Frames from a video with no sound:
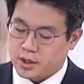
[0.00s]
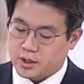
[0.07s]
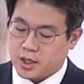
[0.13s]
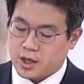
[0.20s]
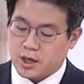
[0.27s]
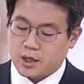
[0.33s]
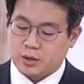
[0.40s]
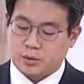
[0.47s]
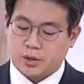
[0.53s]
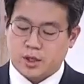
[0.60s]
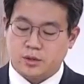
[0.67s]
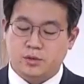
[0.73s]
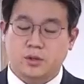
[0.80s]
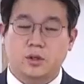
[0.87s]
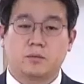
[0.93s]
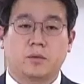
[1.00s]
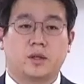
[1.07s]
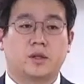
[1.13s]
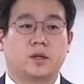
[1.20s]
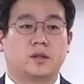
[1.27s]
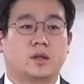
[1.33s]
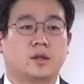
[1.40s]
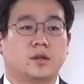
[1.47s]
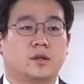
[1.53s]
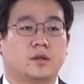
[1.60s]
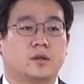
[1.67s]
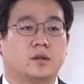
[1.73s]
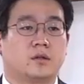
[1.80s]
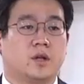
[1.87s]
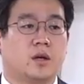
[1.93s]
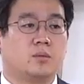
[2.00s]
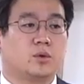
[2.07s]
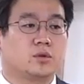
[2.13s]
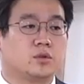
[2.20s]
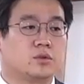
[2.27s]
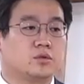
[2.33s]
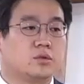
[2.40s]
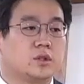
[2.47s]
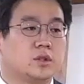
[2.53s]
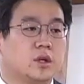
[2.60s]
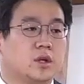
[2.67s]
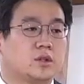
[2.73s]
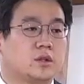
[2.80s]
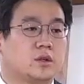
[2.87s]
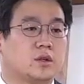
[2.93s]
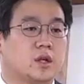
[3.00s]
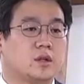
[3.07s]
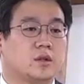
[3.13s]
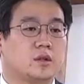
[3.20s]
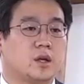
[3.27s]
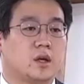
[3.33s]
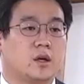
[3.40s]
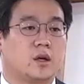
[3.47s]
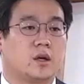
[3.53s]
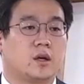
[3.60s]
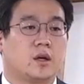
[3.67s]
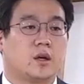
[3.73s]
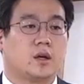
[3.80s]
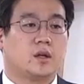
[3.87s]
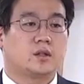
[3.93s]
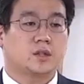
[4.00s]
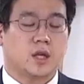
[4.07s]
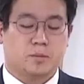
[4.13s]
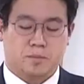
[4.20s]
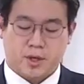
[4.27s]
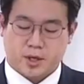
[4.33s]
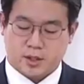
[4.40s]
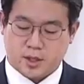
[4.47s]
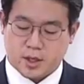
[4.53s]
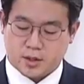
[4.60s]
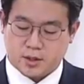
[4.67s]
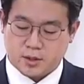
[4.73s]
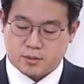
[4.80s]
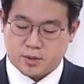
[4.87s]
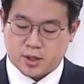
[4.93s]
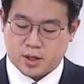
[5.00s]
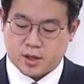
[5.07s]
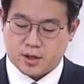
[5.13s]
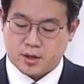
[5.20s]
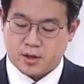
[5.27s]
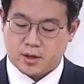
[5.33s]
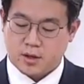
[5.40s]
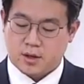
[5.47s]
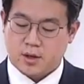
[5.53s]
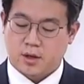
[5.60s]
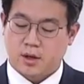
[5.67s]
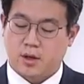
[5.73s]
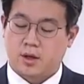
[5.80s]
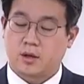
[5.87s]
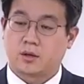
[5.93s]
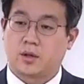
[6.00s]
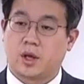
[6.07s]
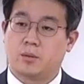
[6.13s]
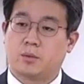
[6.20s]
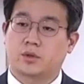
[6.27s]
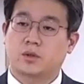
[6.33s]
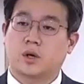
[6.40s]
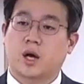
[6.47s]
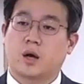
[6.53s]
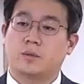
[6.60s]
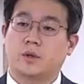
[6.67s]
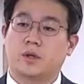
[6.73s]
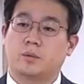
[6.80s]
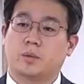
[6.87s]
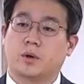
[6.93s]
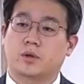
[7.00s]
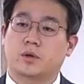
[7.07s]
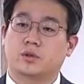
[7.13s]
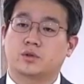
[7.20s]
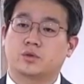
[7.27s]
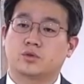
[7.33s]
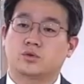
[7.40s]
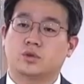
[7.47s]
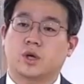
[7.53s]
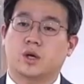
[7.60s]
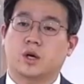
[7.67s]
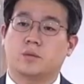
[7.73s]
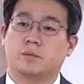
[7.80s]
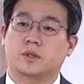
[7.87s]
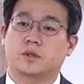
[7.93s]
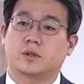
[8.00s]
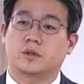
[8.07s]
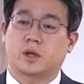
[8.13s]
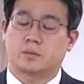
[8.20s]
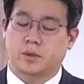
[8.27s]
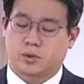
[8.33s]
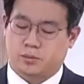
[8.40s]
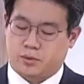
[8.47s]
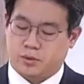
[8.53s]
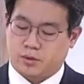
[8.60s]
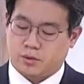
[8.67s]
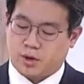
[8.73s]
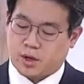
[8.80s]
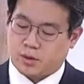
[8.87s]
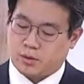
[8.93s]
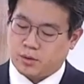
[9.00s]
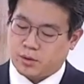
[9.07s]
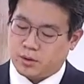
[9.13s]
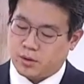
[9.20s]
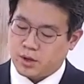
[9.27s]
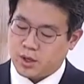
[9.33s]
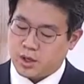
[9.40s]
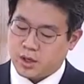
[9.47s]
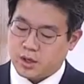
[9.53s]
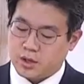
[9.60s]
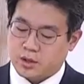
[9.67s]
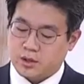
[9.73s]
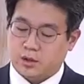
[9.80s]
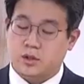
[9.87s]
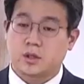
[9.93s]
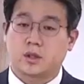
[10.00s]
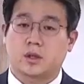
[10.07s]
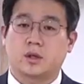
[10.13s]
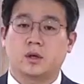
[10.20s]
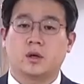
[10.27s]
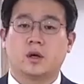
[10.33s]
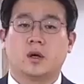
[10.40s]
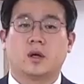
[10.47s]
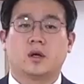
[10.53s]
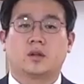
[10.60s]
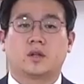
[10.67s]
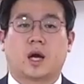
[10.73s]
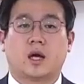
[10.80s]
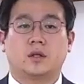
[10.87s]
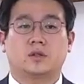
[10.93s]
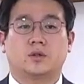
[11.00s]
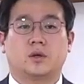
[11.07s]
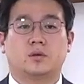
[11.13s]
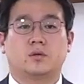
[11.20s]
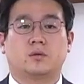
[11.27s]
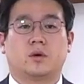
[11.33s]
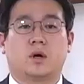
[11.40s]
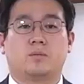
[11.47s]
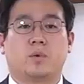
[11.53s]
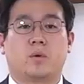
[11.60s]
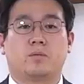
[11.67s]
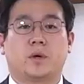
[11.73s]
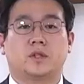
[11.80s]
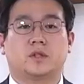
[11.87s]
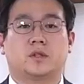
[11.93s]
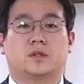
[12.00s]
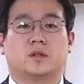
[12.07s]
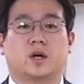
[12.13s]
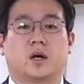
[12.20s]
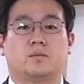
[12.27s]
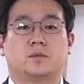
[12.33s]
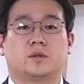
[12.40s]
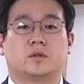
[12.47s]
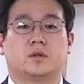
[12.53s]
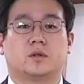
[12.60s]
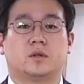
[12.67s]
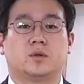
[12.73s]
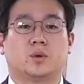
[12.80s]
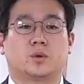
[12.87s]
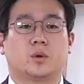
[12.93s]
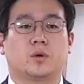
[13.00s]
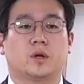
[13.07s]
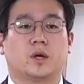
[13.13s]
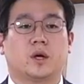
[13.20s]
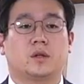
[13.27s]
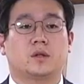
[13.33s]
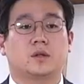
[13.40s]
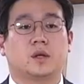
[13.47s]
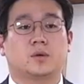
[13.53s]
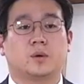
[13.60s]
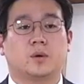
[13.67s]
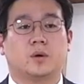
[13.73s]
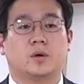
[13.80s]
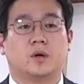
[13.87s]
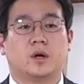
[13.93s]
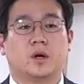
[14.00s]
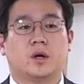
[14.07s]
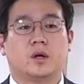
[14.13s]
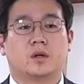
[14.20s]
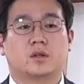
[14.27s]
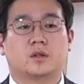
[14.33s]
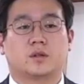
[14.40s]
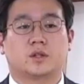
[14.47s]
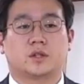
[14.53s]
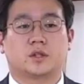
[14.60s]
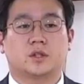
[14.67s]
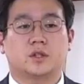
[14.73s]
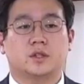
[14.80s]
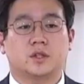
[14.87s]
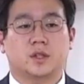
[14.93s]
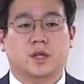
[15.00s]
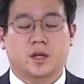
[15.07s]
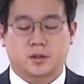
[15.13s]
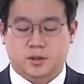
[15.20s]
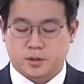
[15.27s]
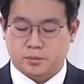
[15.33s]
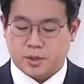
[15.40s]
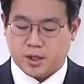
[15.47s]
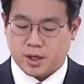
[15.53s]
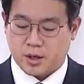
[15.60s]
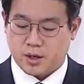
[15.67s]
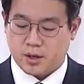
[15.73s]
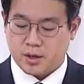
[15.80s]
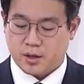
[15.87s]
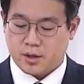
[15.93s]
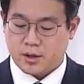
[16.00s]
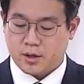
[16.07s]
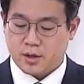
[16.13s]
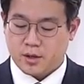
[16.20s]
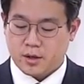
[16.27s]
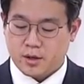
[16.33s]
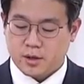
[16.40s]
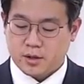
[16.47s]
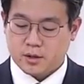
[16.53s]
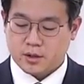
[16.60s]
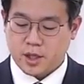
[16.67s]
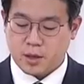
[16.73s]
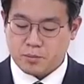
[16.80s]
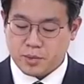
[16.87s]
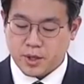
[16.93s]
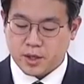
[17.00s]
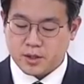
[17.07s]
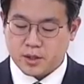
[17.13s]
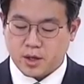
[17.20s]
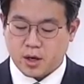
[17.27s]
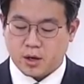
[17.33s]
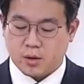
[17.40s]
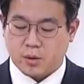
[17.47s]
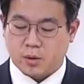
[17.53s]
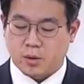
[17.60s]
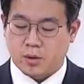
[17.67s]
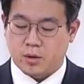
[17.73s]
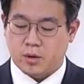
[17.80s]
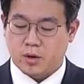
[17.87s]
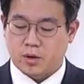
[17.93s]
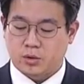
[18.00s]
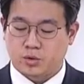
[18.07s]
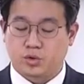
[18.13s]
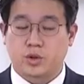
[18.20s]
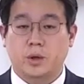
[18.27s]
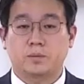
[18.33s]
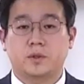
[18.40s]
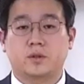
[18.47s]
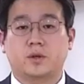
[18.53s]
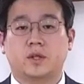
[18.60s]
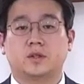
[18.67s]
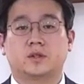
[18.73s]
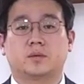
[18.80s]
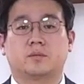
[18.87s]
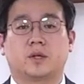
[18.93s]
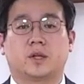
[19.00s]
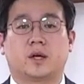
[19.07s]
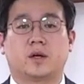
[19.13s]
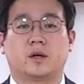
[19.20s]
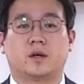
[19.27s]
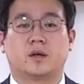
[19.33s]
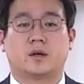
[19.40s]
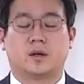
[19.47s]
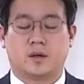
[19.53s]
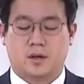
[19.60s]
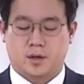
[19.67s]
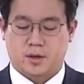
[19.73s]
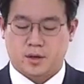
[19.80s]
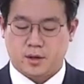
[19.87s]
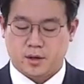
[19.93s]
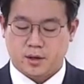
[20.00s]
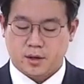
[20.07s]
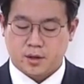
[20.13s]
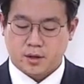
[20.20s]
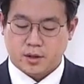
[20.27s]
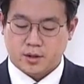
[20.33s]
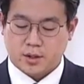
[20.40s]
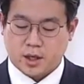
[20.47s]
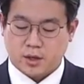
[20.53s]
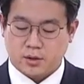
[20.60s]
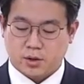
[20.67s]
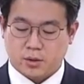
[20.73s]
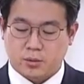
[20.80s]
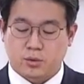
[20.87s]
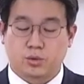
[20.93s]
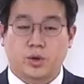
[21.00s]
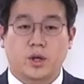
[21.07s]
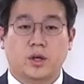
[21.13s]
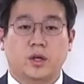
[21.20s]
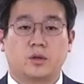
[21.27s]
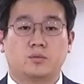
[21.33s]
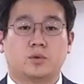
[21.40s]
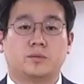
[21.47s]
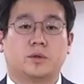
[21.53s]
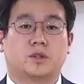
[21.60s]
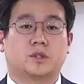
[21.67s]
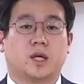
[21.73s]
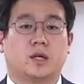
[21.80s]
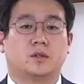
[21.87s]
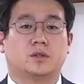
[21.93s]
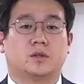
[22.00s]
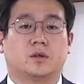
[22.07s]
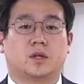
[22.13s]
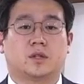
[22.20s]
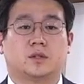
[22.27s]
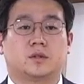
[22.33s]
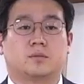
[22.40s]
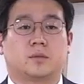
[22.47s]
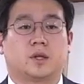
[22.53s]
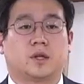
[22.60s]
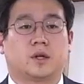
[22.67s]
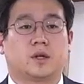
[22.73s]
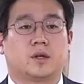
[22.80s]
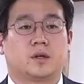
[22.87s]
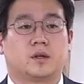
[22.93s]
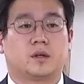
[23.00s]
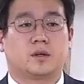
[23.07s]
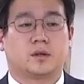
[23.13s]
이상하게도 예수님 만날 때는 내 모든 수치가 드러나는데 창피하지가 않습니다. 내 모든 가면이 벗겨지고 추악함이 드러남에도 불구하고 그것이 나의 서름과 복받치는 감정을 요동케 하는데도 그것이 싫지가 않습니다. 창피하지가 않고 두렵지도 않습니다. 사랑하는 여러분, 우리에게는 분명 상처가 있습니다.